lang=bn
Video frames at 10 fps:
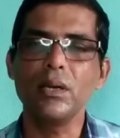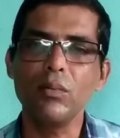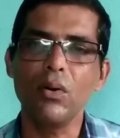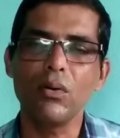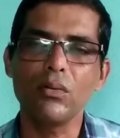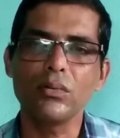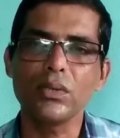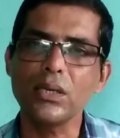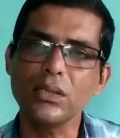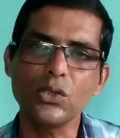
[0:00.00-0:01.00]
এবং
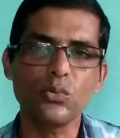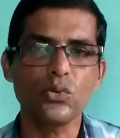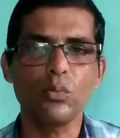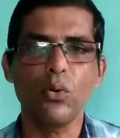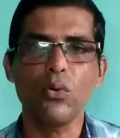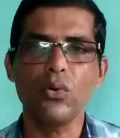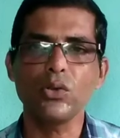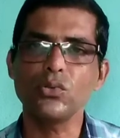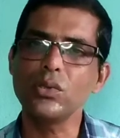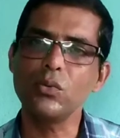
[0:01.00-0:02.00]
তার সেই সমস্ত
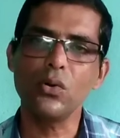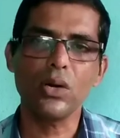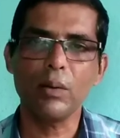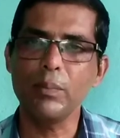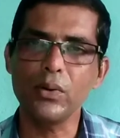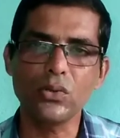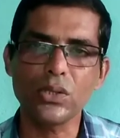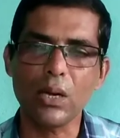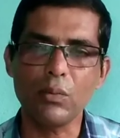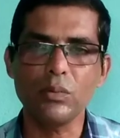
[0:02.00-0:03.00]
বর্ণনা চণ্ডীমঙ্গল কাব্যে
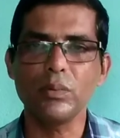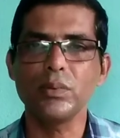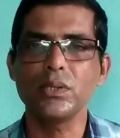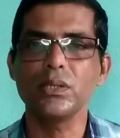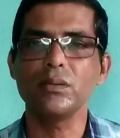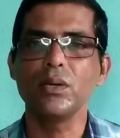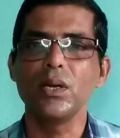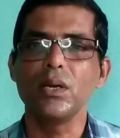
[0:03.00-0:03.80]
রয়েছে কেমনভাবে তিনি